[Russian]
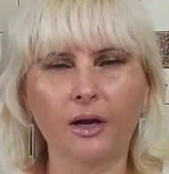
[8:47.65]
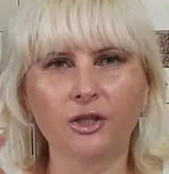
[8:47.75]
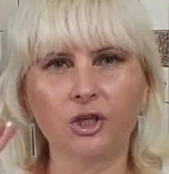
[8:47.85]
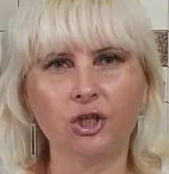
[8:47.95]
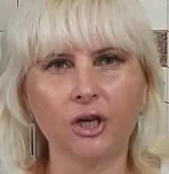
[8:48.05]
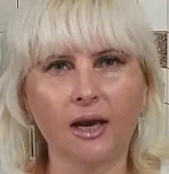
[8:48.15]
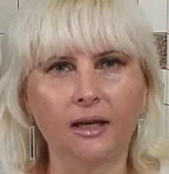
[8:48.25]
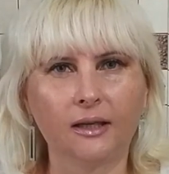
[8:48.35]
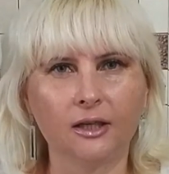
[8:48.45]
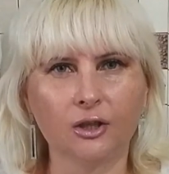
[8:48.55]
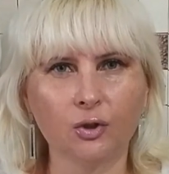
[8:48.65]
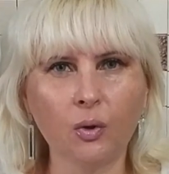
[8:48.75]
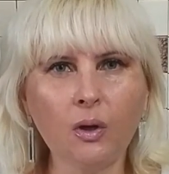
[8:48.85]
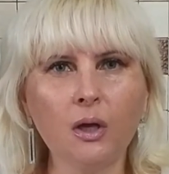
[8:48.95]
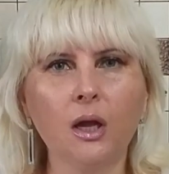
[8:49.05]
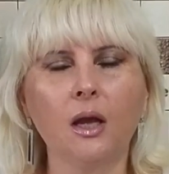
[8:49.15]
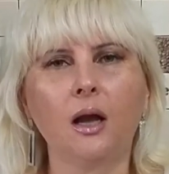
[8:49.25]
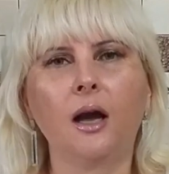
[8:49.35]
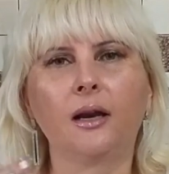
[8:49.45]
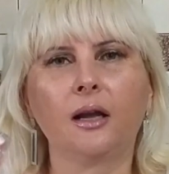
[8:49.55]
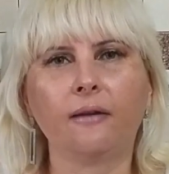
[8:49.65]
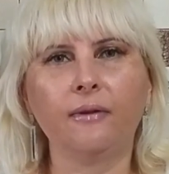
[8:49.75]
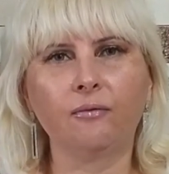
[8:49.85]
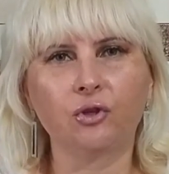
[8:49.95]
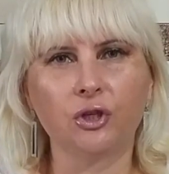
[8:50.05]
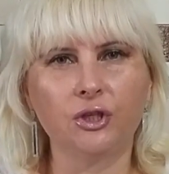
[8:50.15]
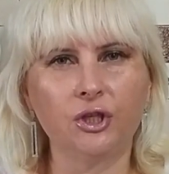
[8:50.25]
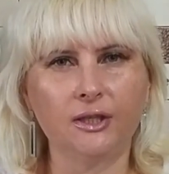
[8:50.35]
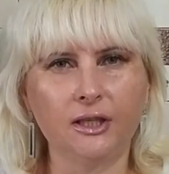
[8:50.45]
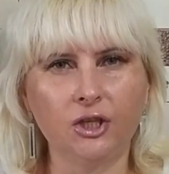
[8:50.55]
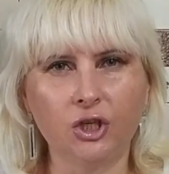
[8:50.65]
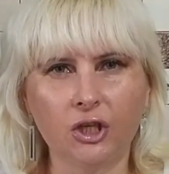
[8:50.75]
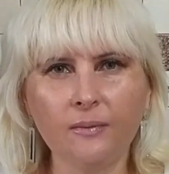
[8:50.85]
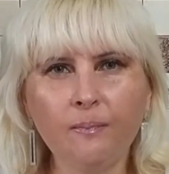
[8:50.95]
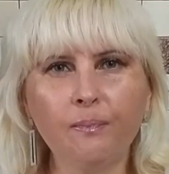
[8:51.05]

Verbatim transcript: очищает лицо, ороговевшие частички,